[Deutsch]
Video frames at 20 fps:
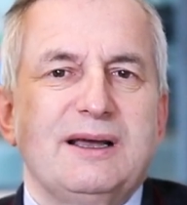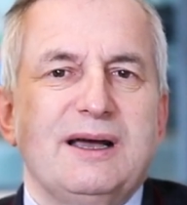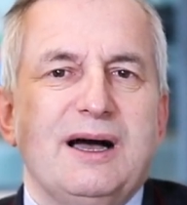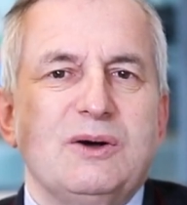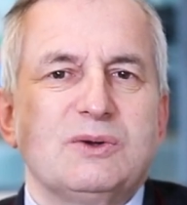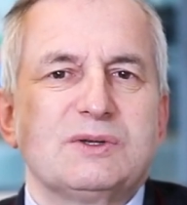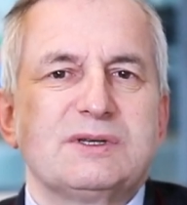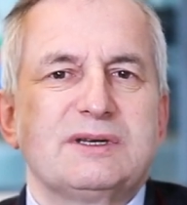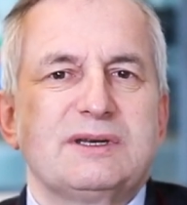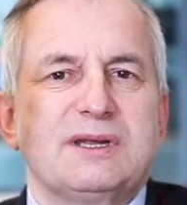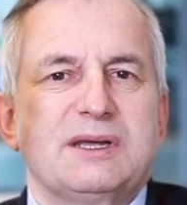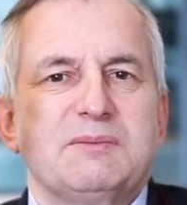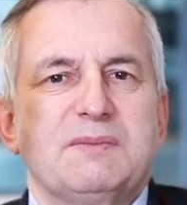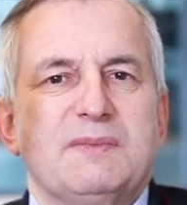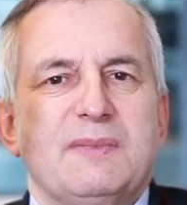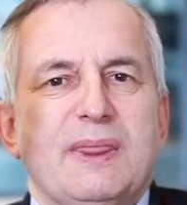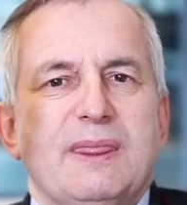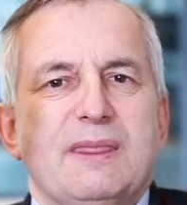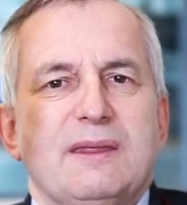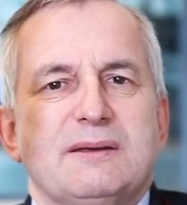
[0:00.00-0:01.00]

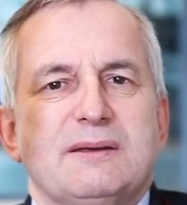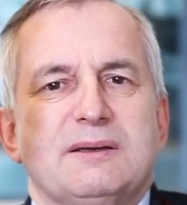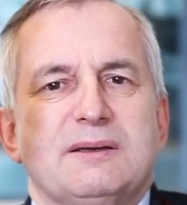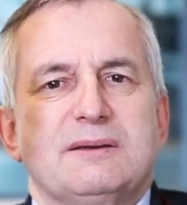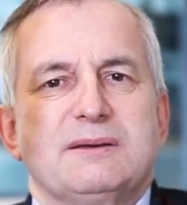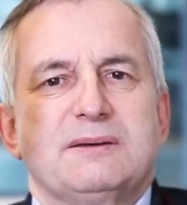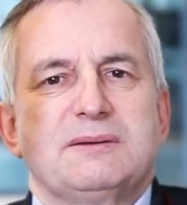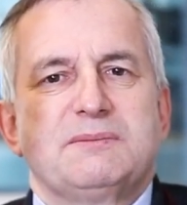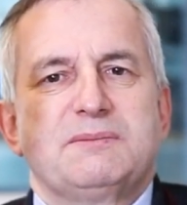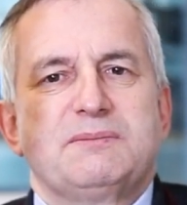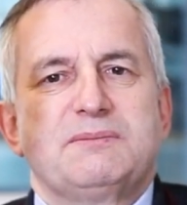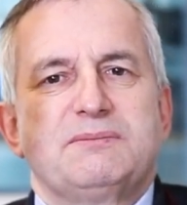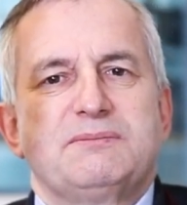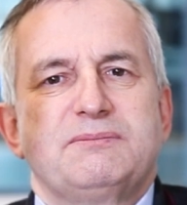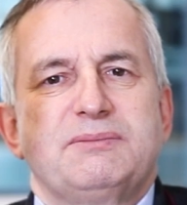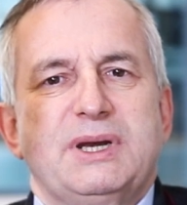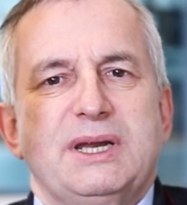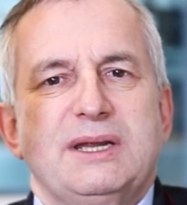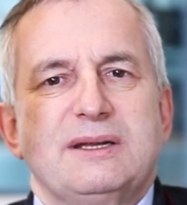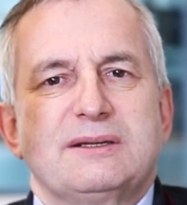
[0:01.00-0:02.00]
Außerdem äh,
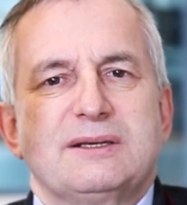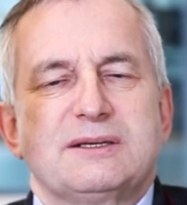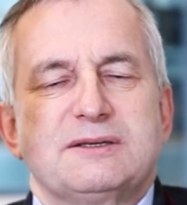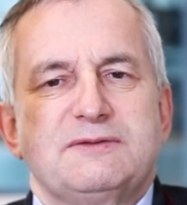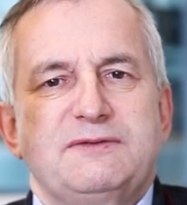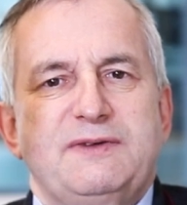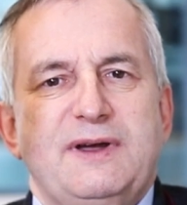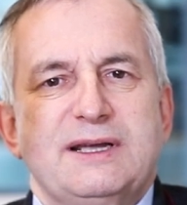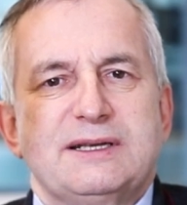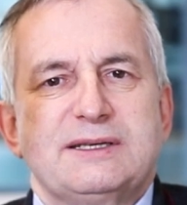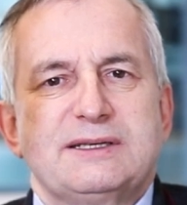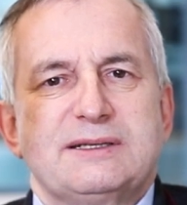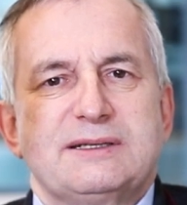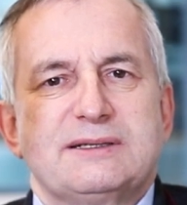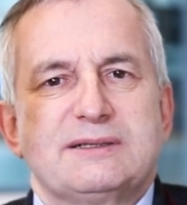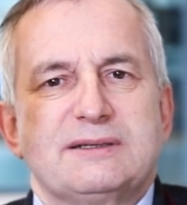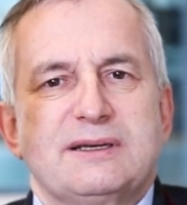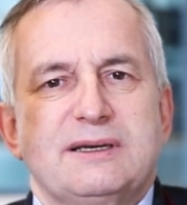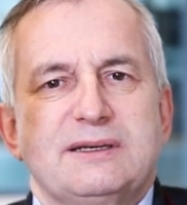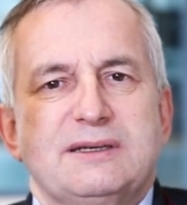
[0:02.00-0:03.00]
bringt das
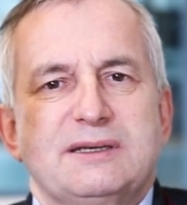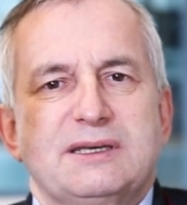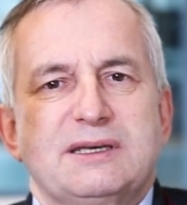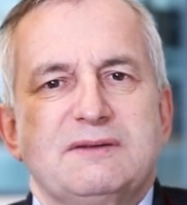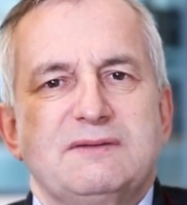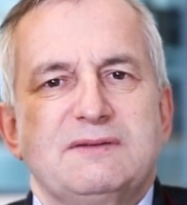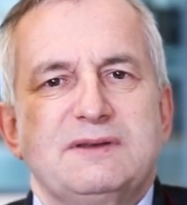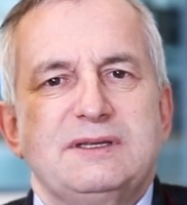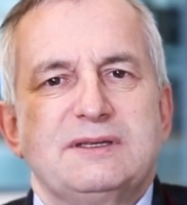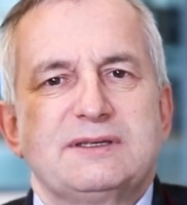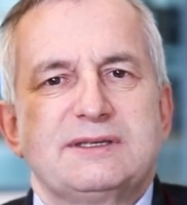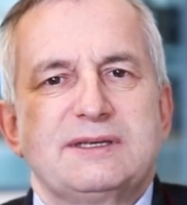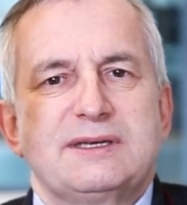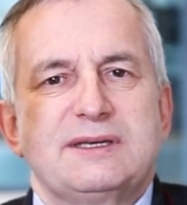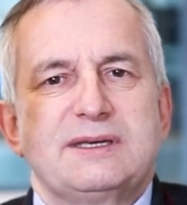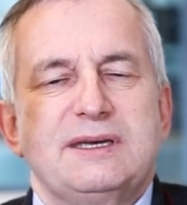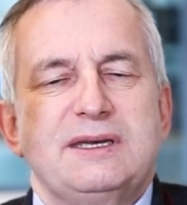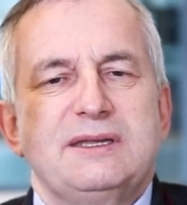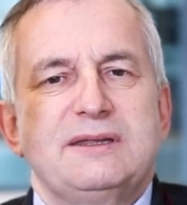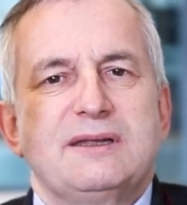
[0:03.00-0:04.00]
Fasten eine
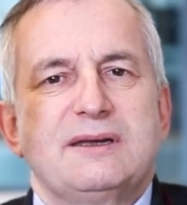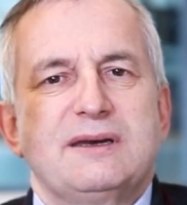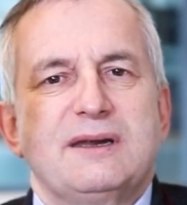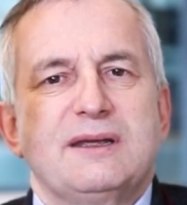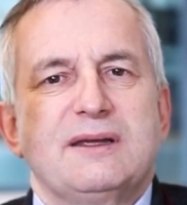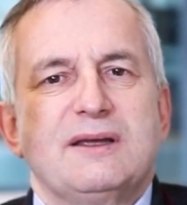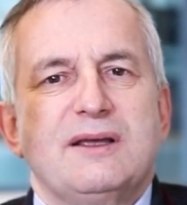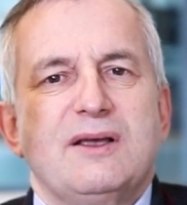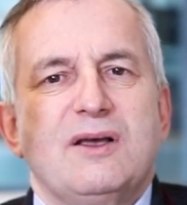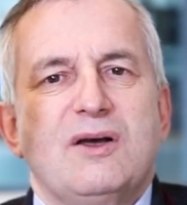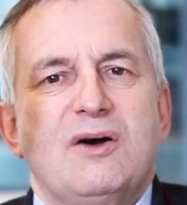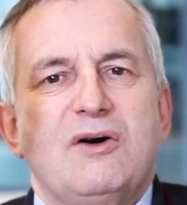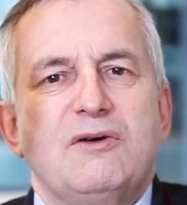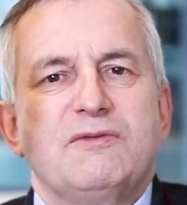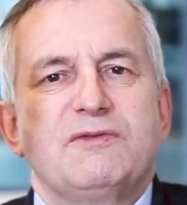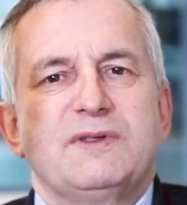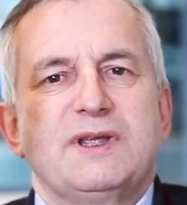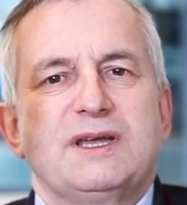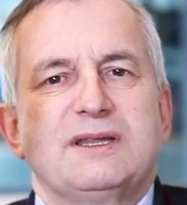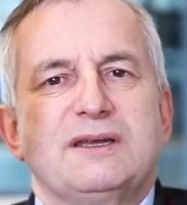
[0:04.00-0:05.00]
gewisse innere
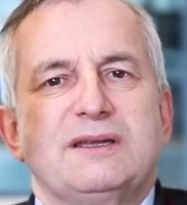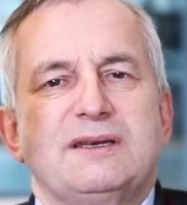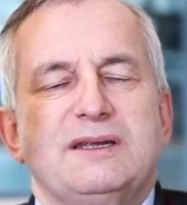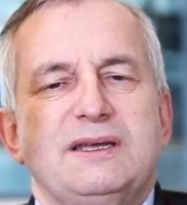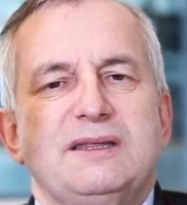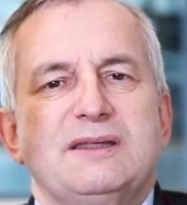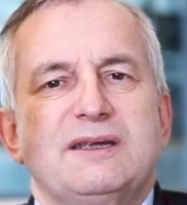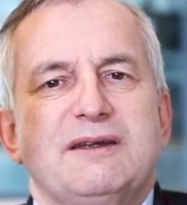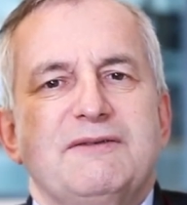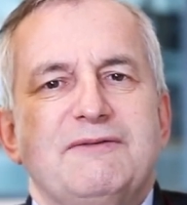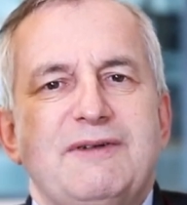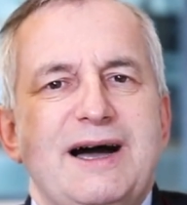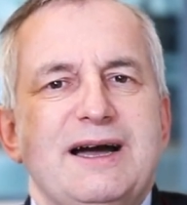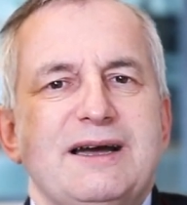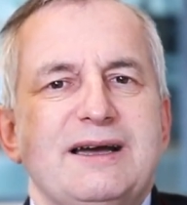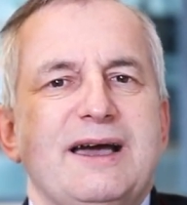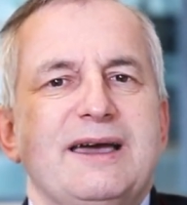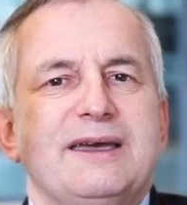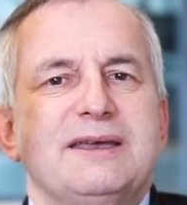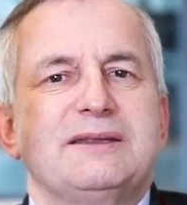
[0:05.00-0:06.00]
Offenheit, eine innere
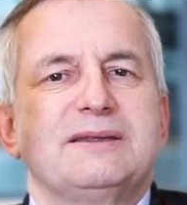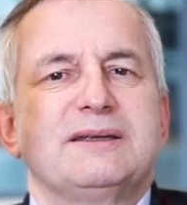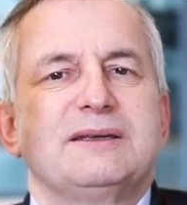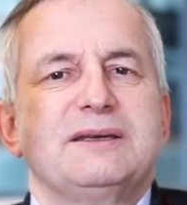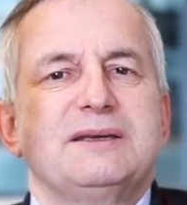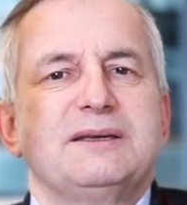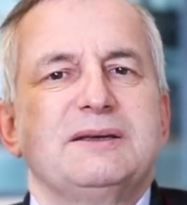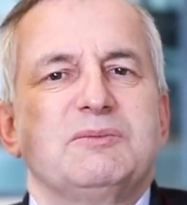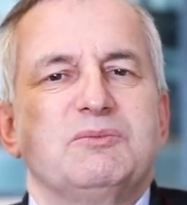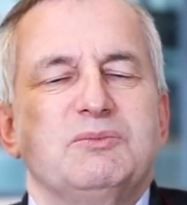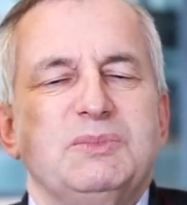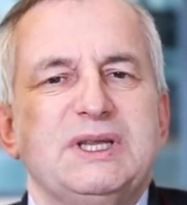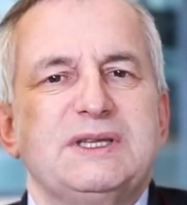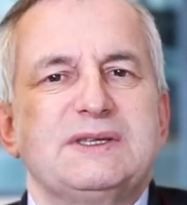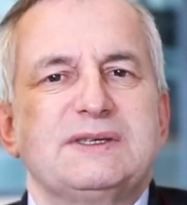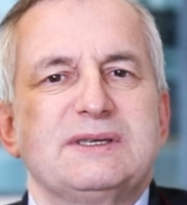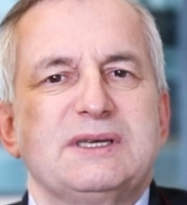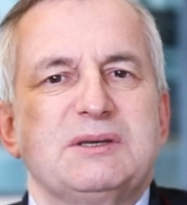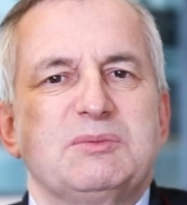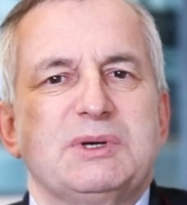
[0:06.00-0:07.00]
Wachheit
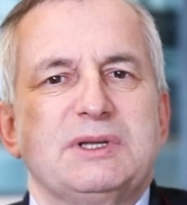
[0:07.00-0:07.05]
mit sich.